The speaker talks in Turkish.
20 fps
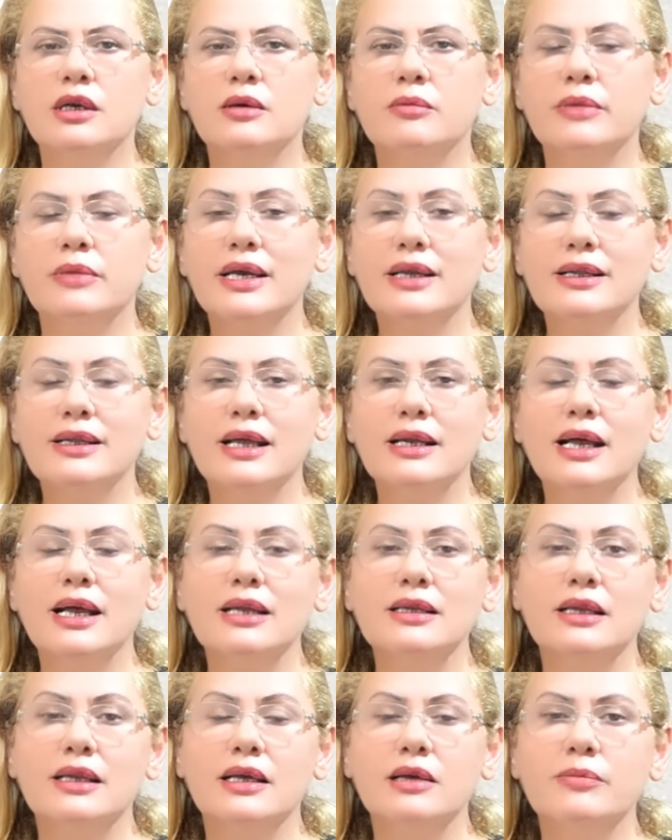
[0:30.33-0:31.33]

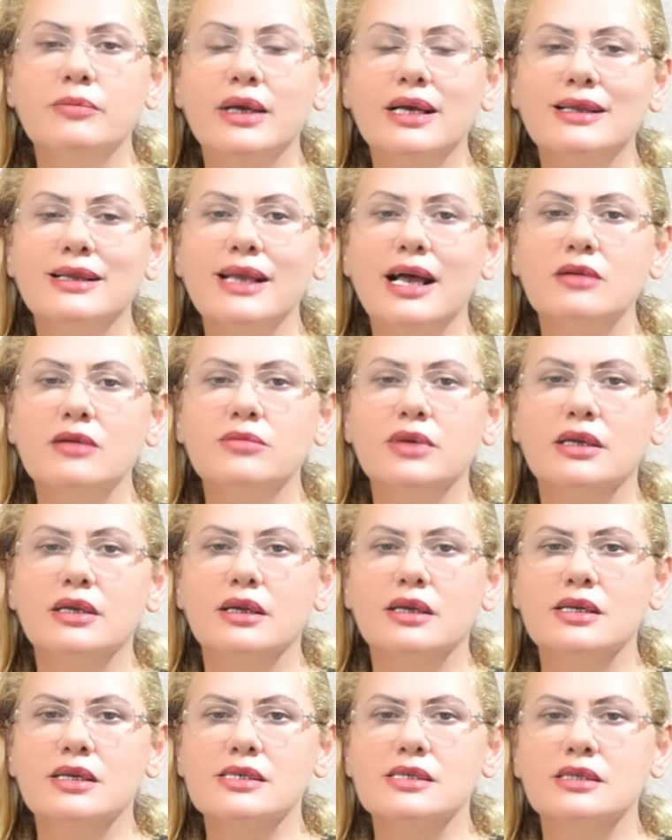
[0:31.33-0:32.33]
beklenenle beklenmeyen
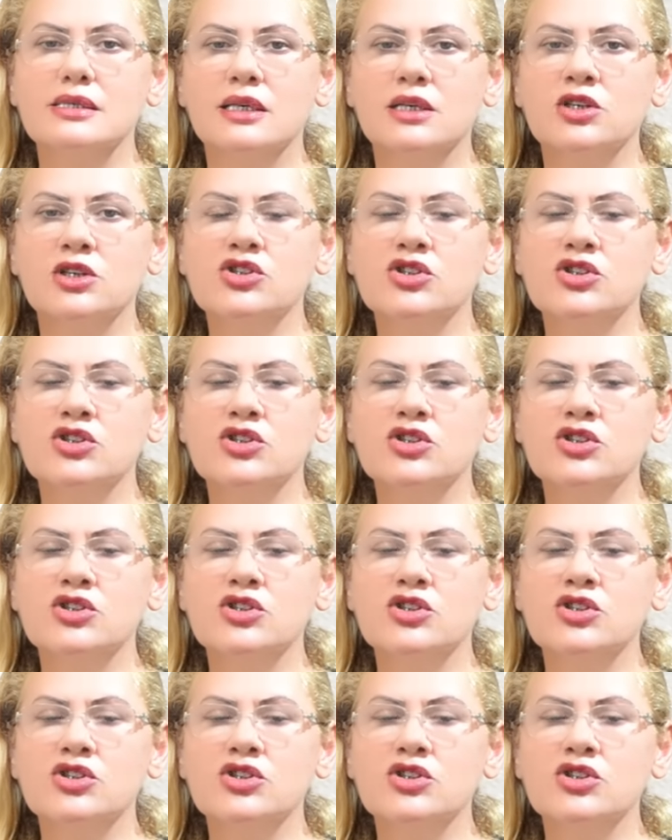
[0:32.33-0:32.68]
arasındaki